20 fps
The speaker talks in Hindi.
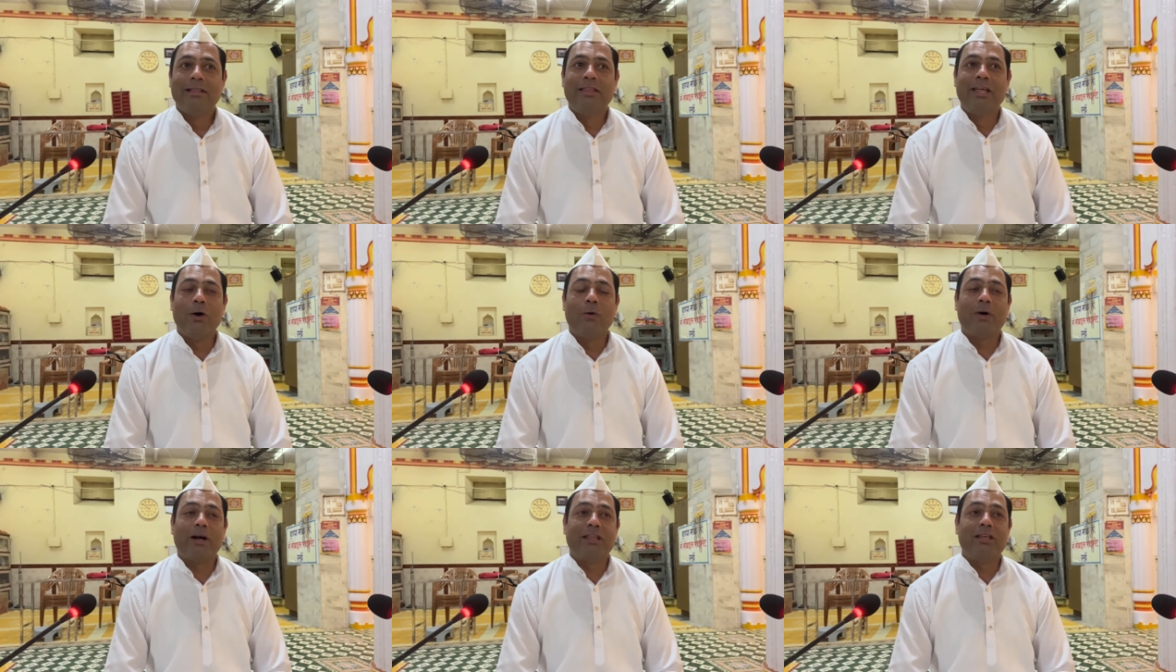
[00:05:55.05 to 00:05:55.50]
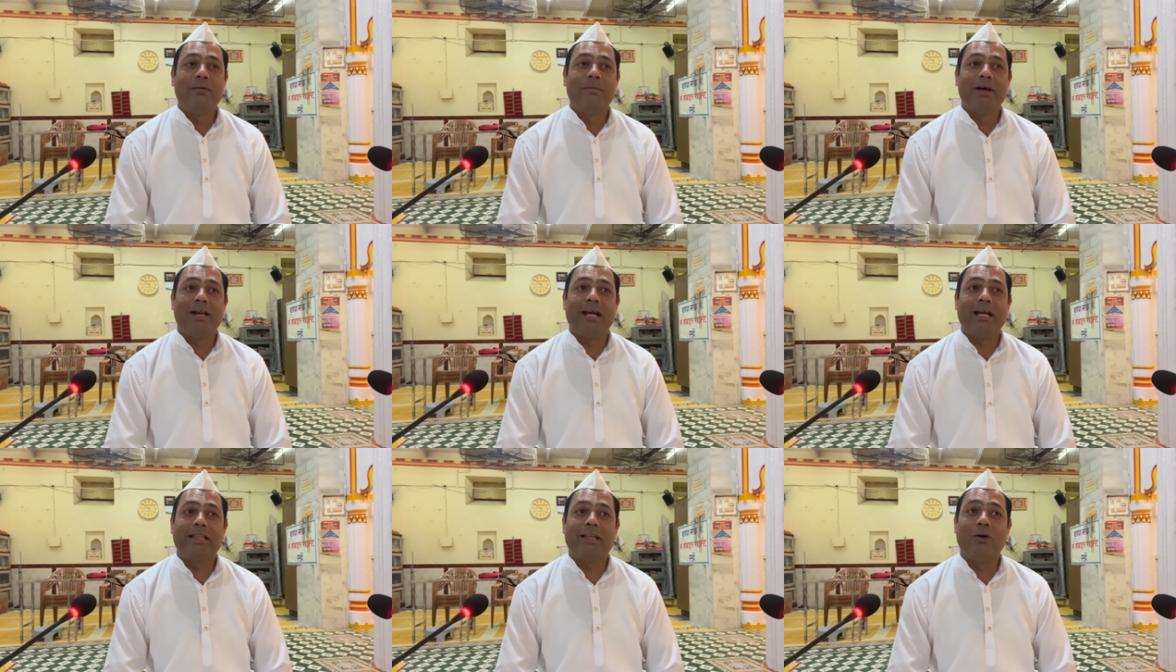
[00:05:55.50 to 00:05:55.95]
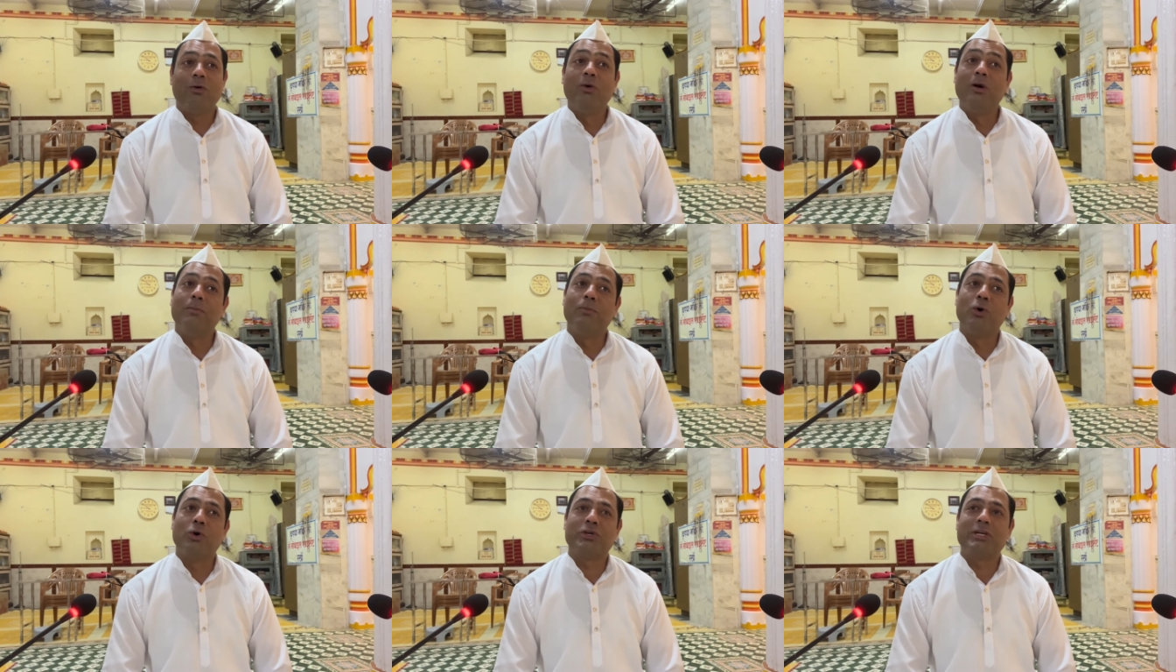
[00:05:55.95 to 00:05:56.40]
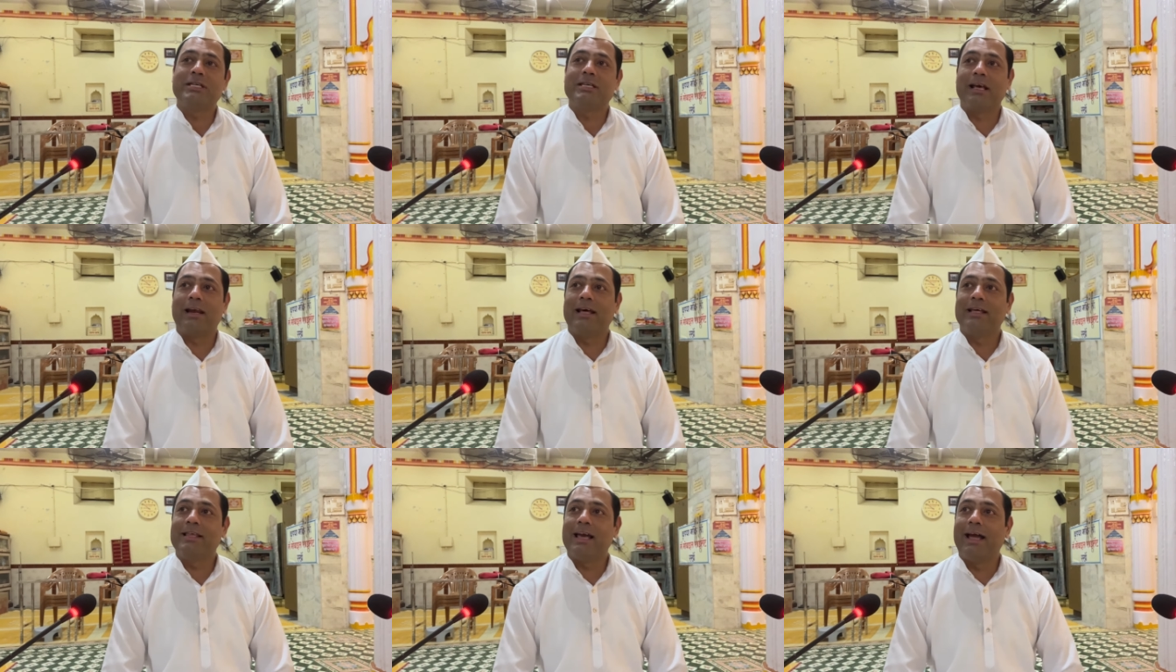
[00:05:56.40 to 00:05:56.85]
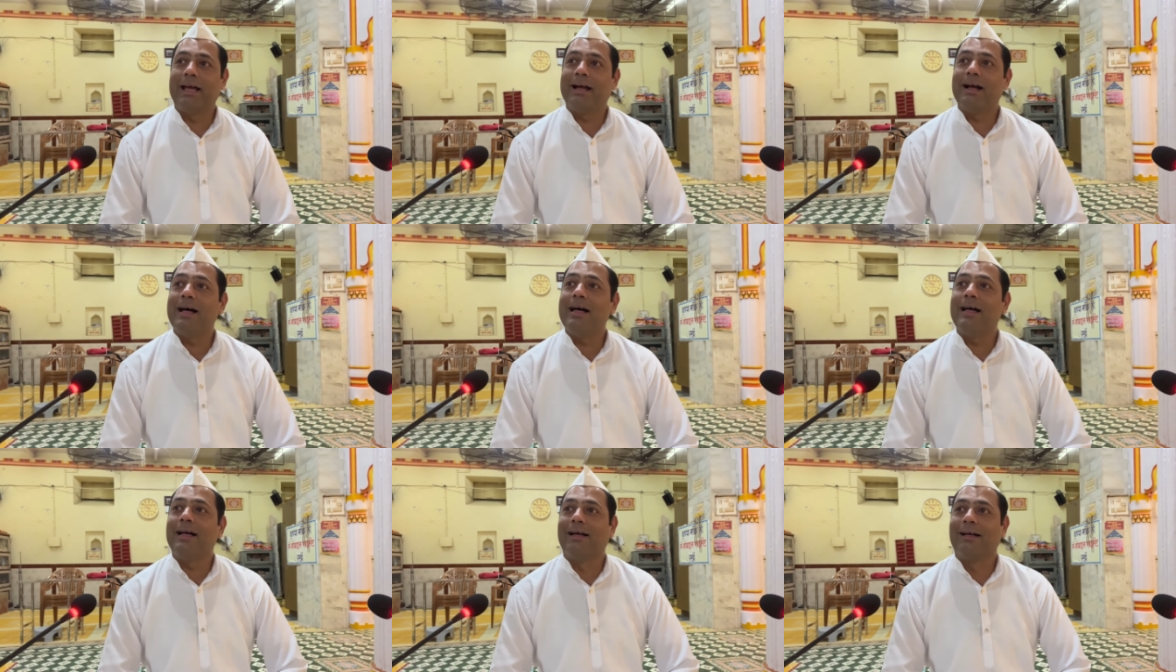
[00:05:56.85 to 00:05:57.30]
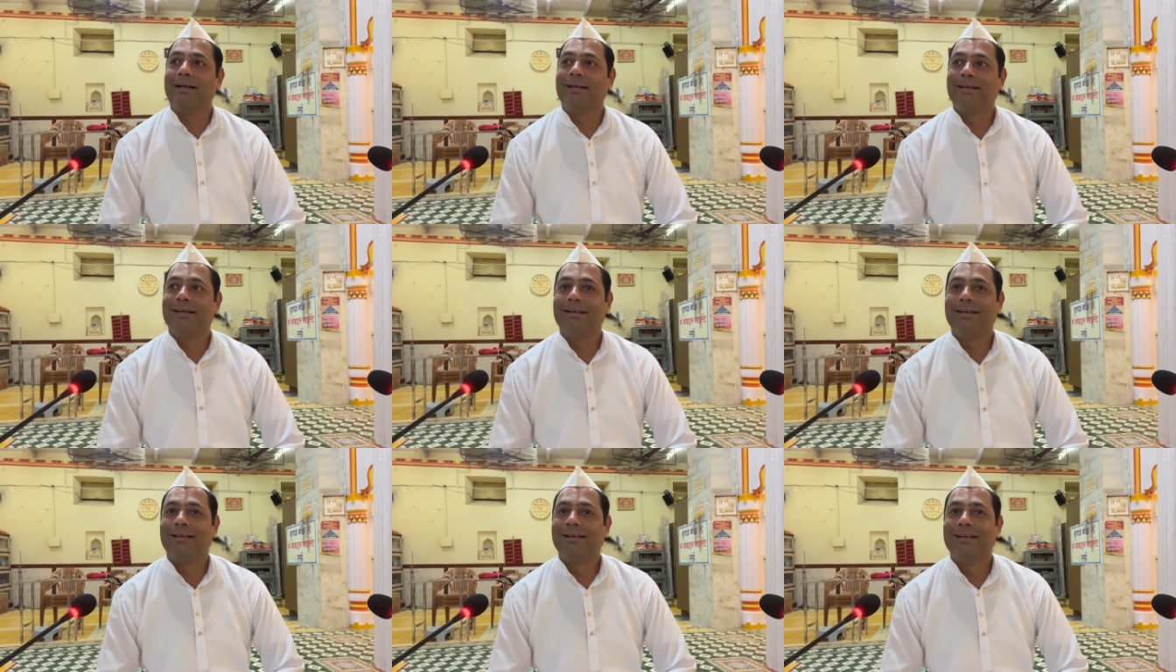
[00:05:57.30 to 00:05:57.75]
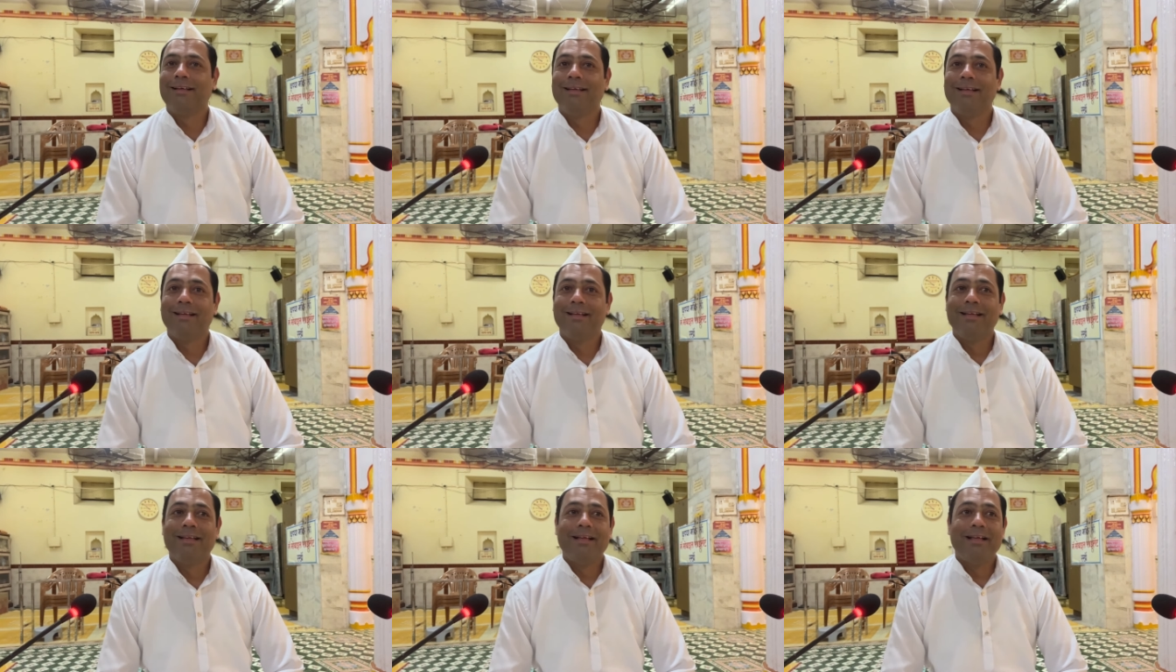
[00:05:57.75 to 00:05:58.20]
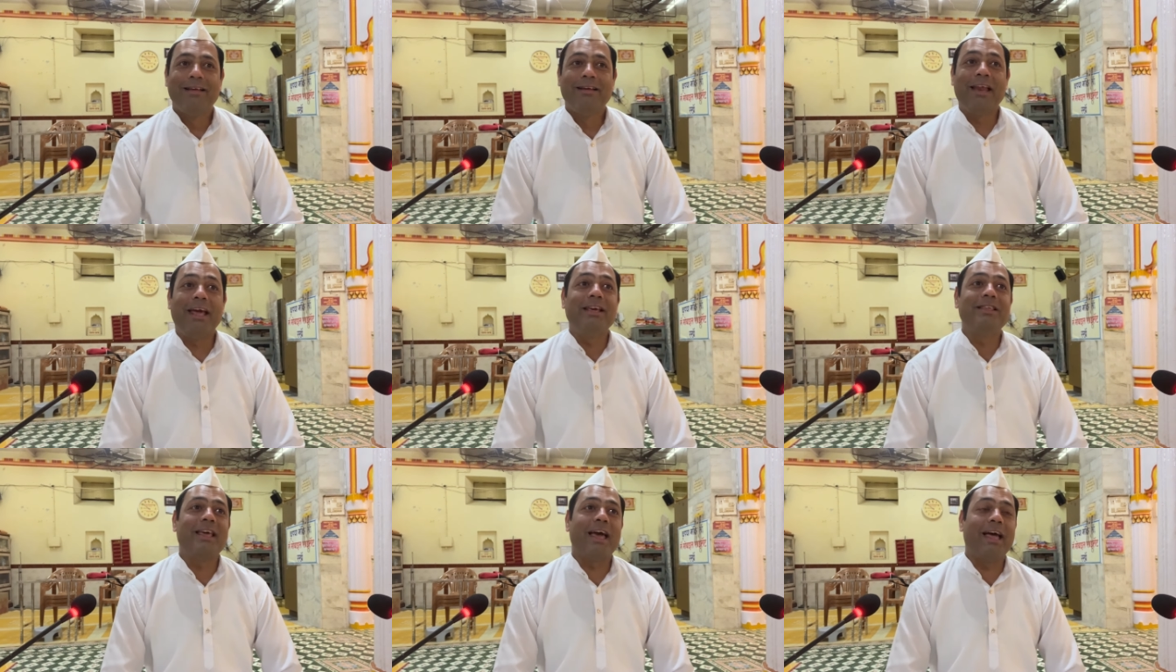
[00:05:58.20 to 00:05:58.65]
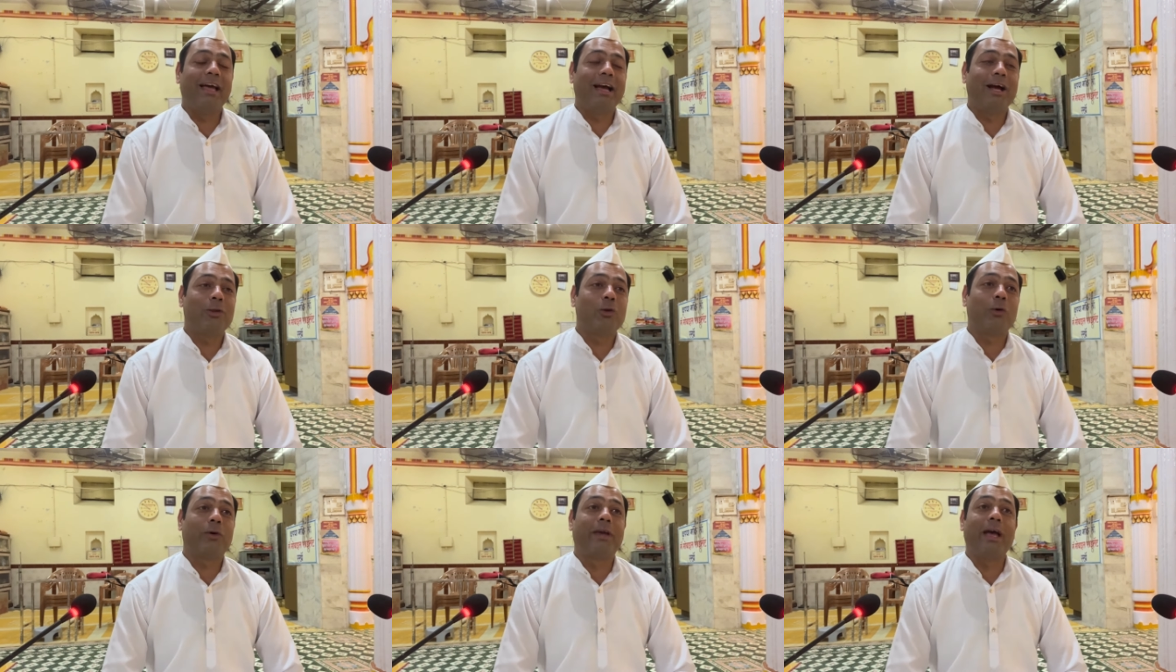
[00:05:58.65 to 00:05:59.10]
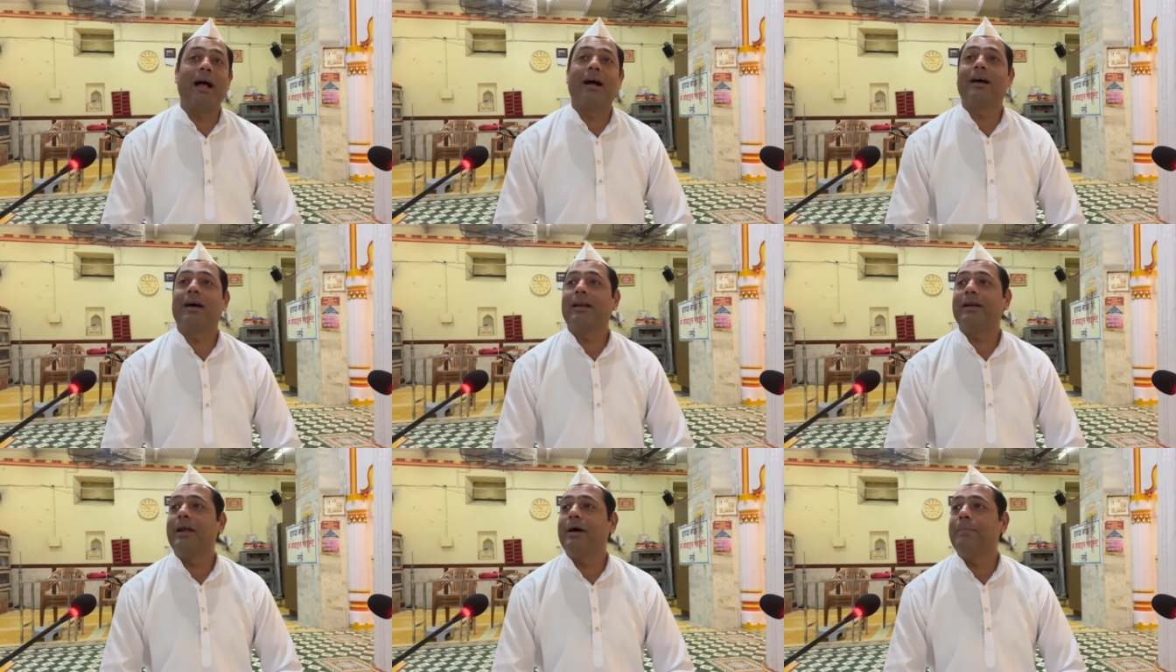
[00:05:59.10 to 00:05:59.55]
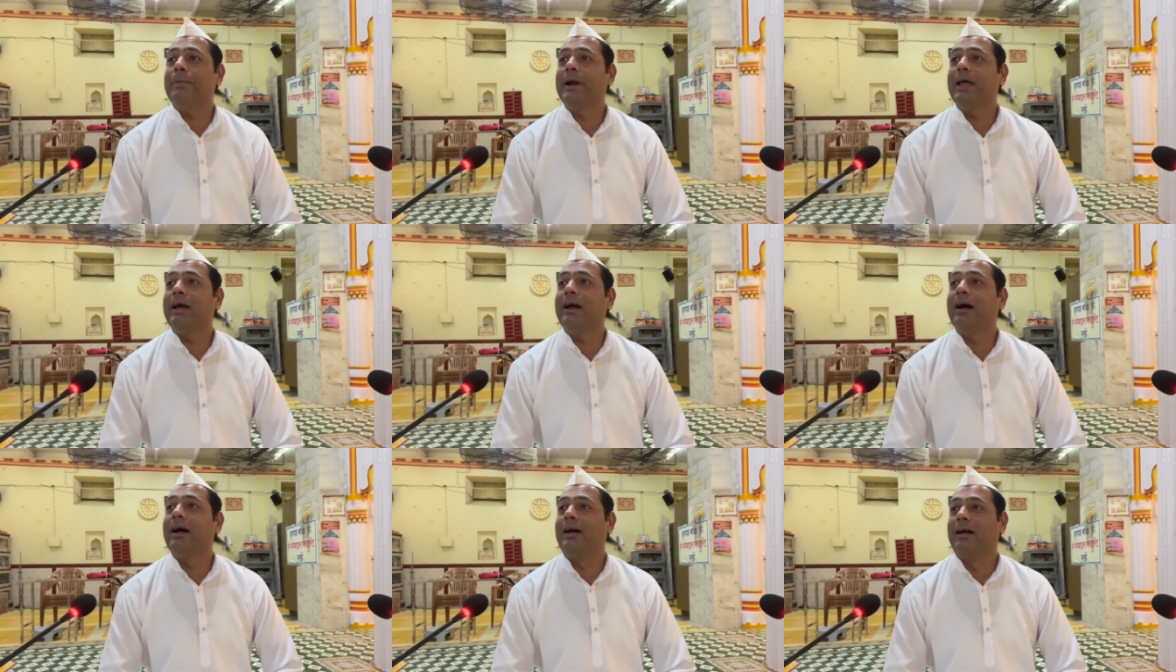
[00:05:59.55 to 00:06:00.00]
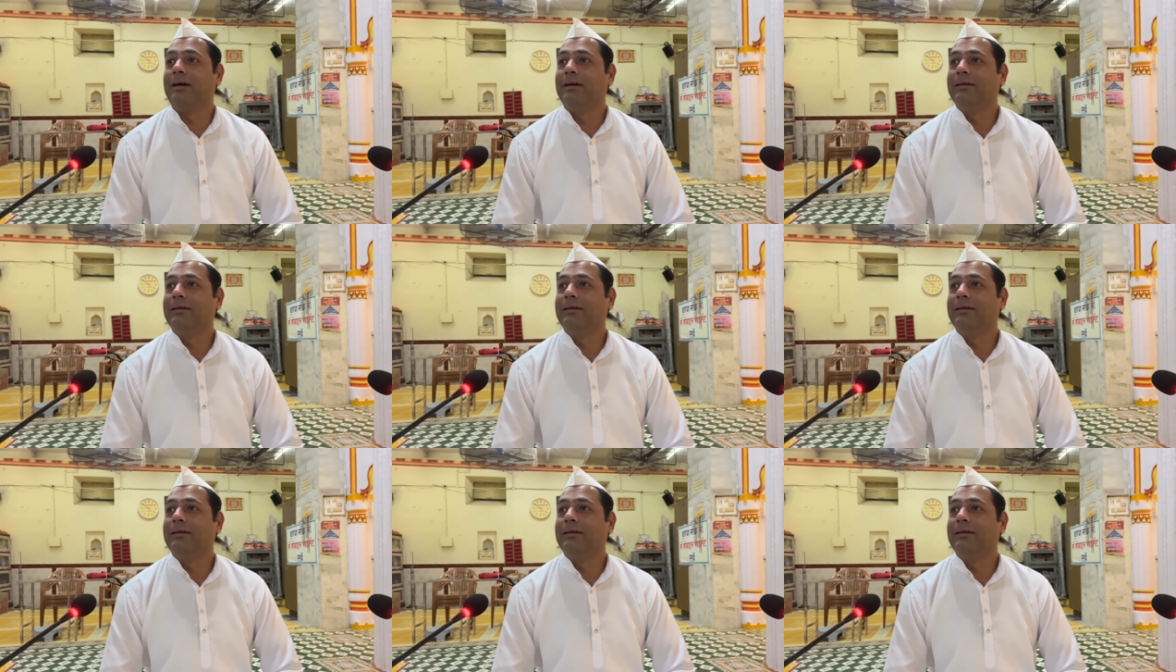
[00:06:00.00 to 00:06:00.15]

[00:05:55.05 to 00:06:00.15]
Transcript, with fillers: देवगति में रहते हुए मोक्ष चला जाएगा नहीं जाएगा तो क्या करना पड़ेगा